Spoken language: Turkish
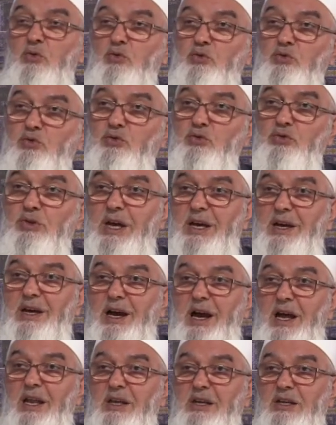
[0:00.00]
Rükudan
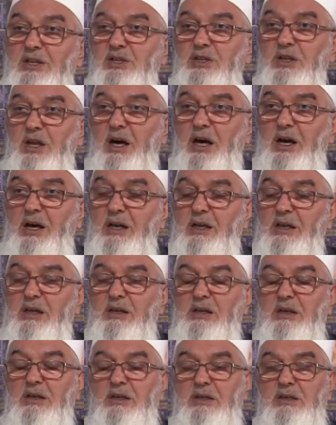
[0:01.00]
kalkışta
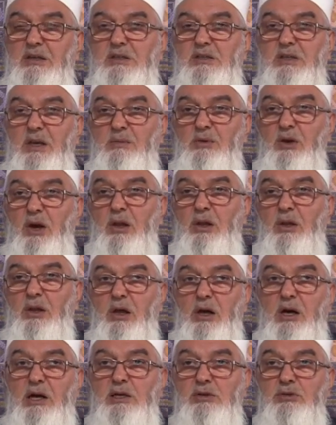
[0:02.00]

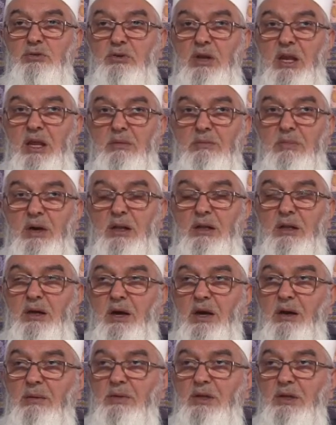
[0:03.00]
Semiallahu limen
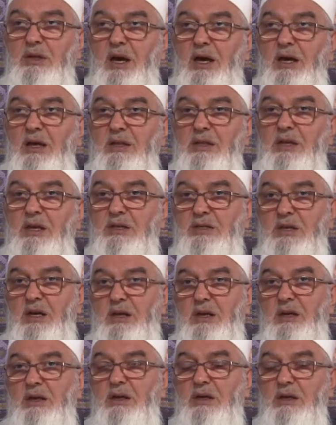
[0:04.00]
hamideh
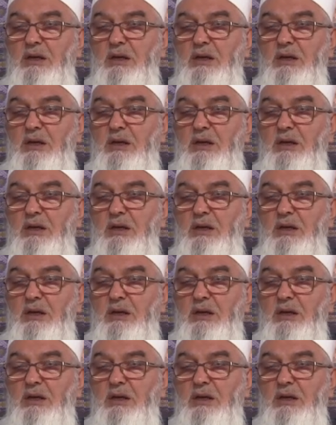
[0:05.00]
diyecek.